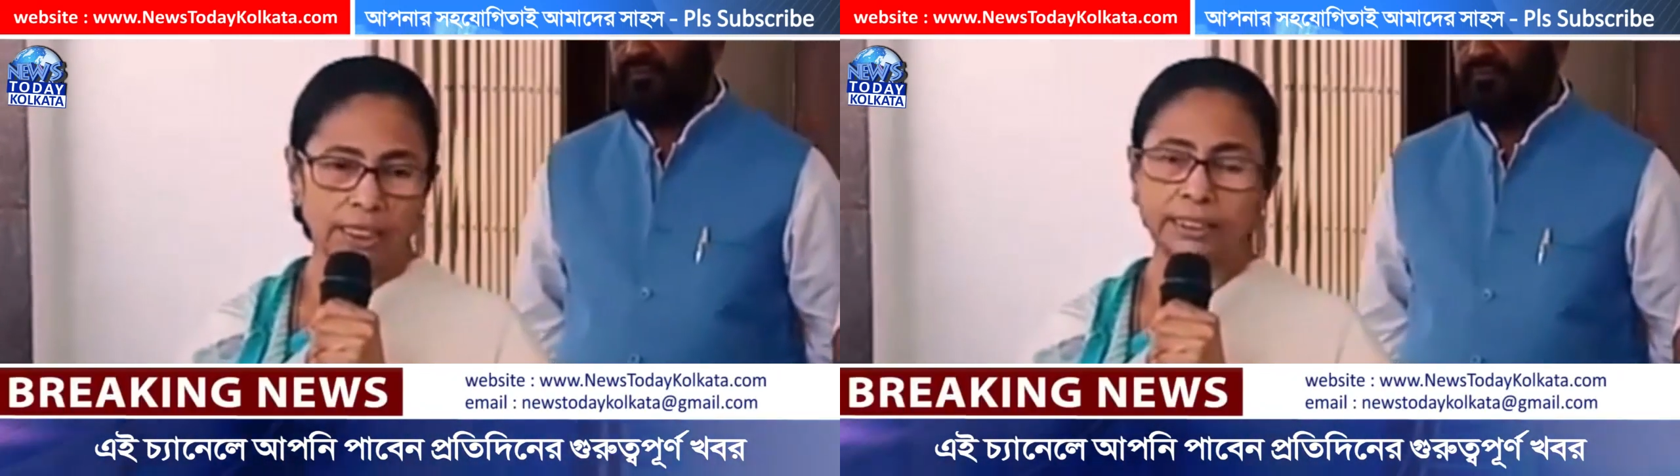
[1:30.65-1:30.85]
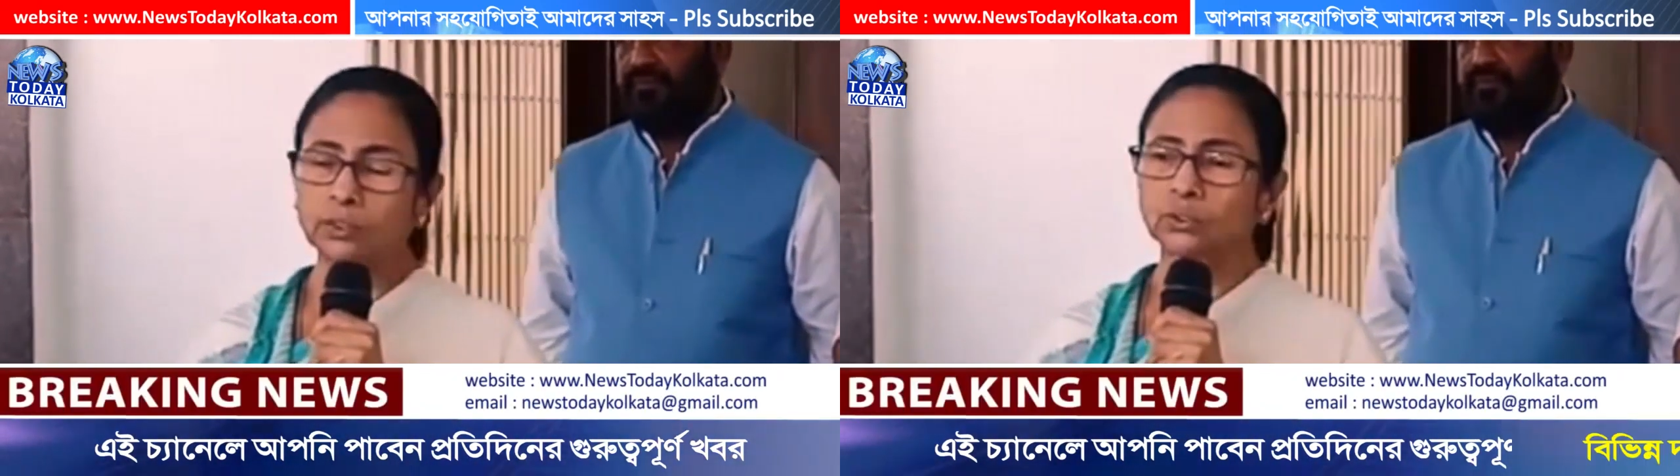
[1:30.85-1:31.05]

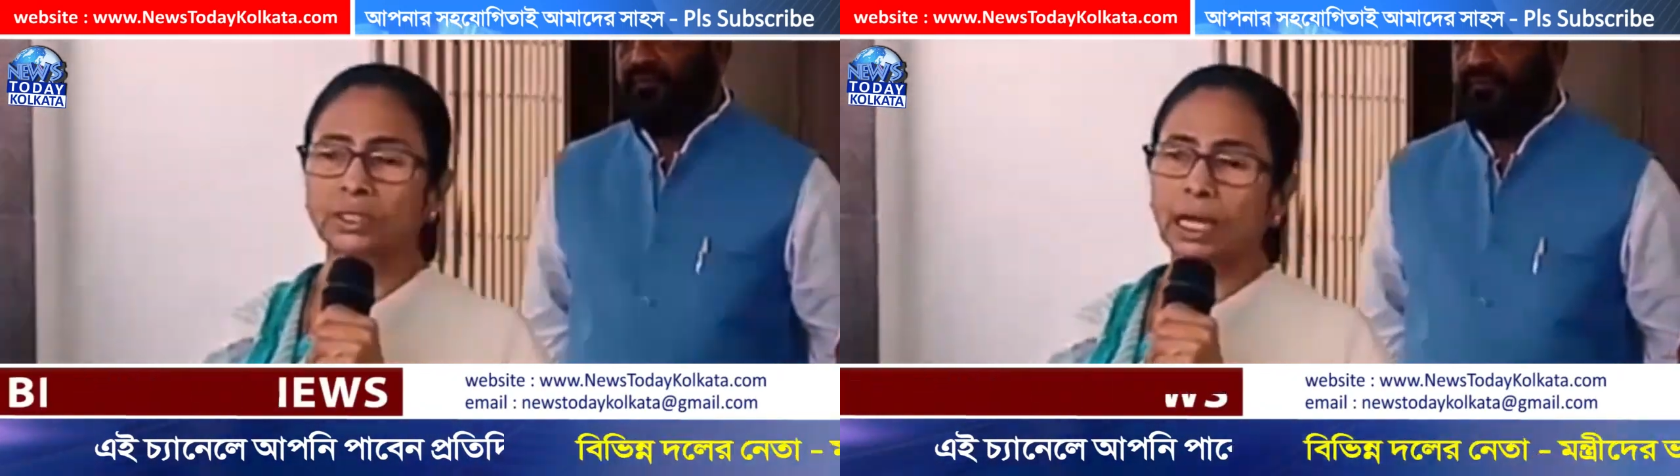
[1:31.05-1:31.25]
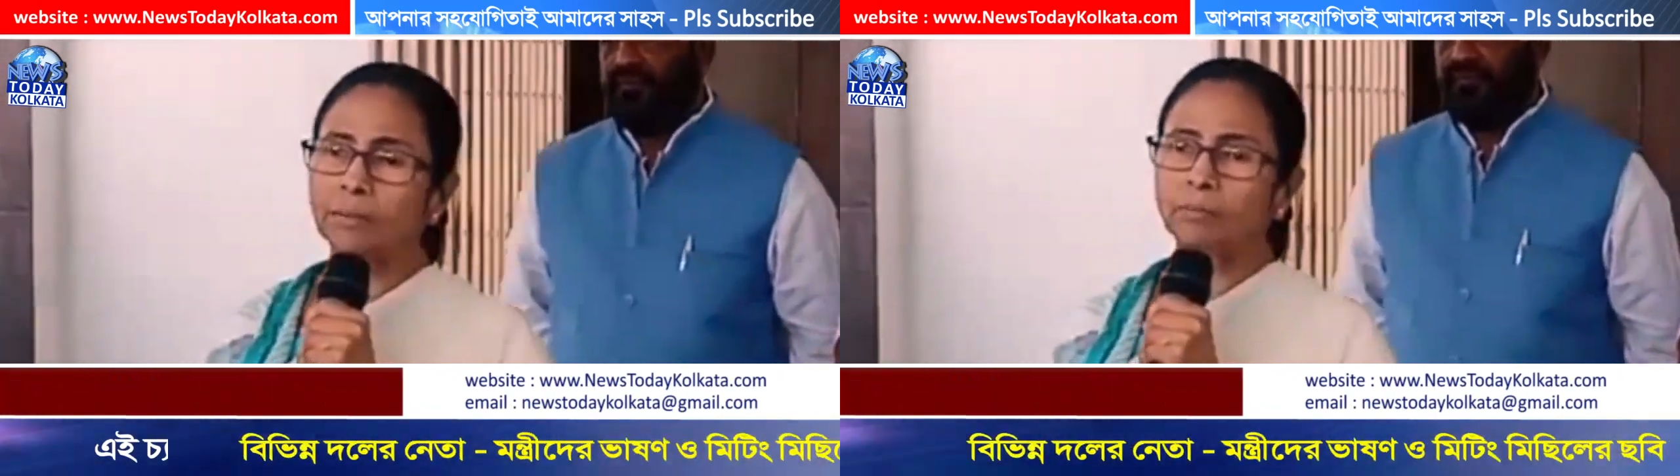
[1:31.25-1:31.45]
এটা হয়তো
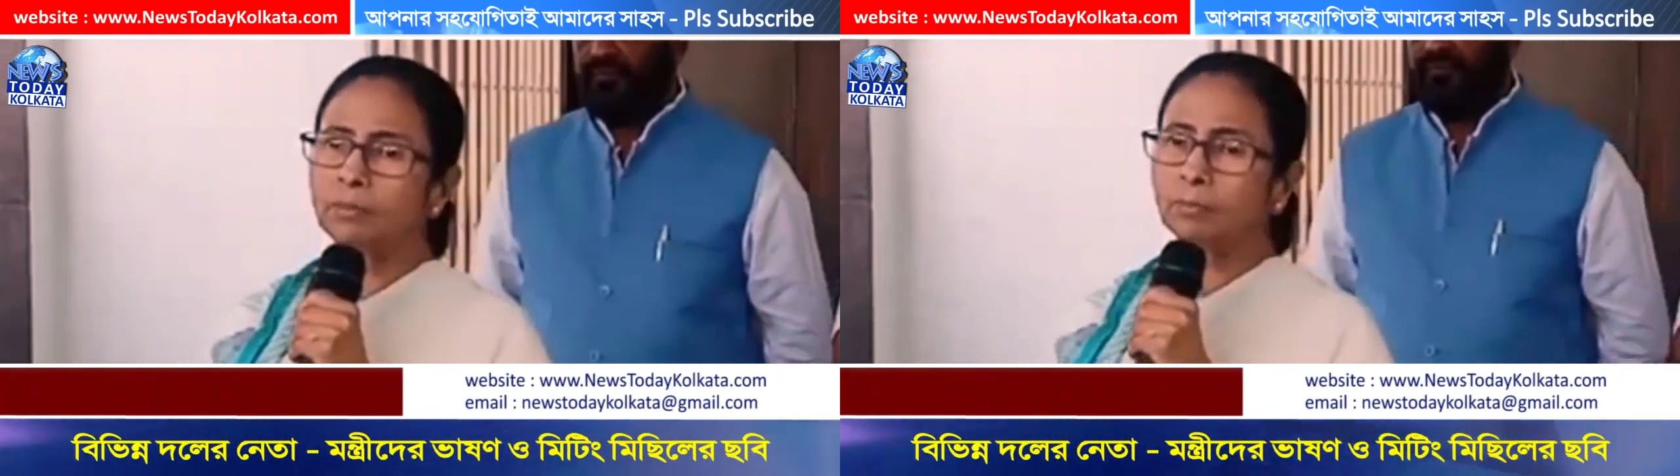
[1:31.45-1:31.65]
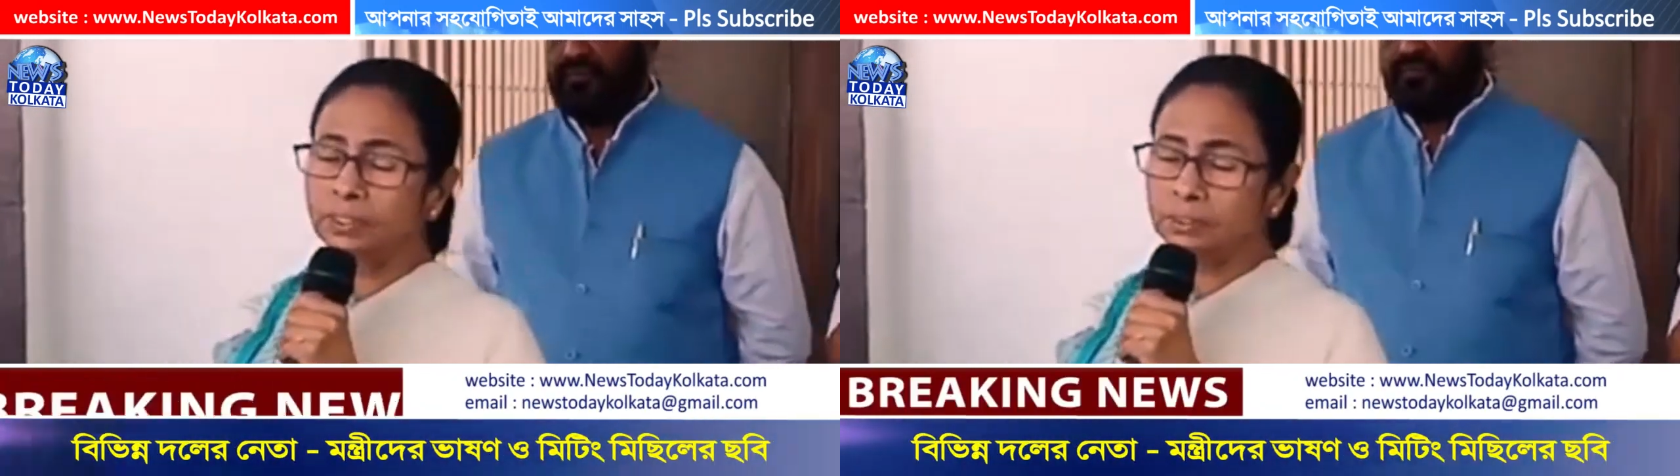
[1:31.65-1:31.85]
টাইম
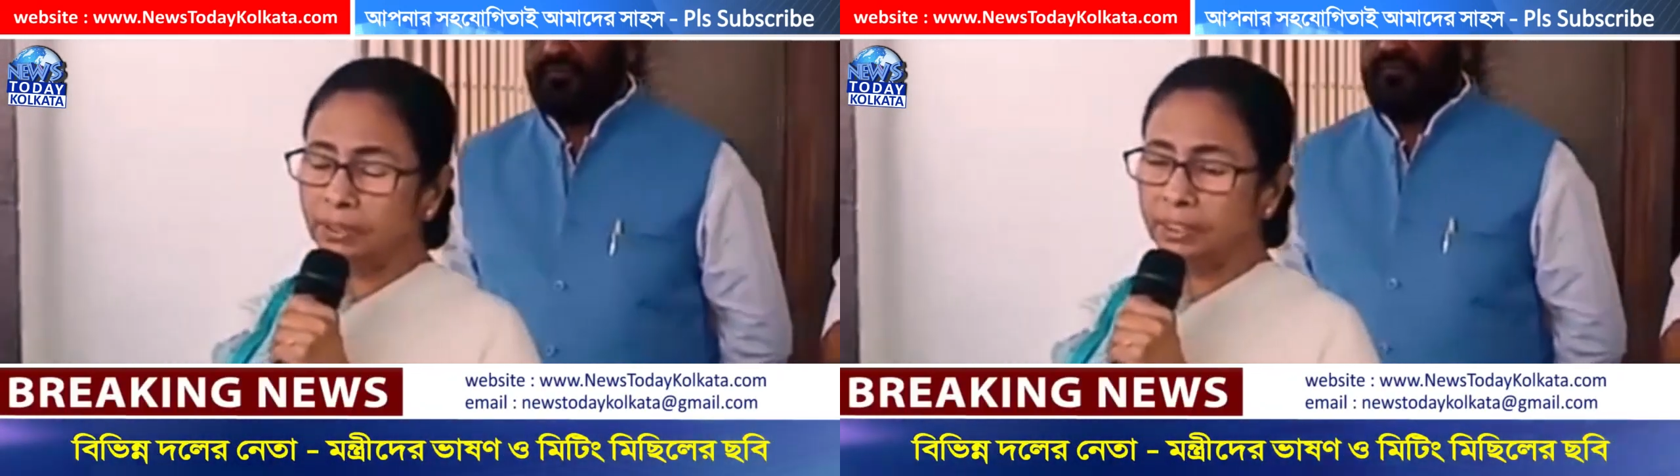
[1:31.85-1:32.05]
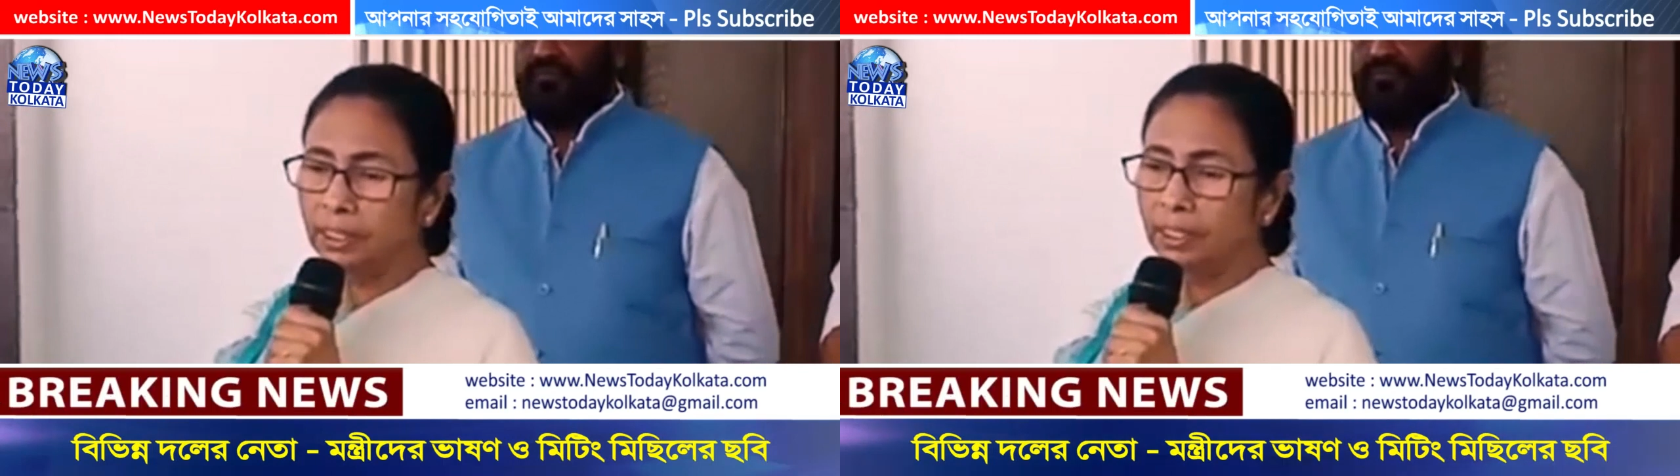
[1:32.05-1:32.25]
বিং মিটবে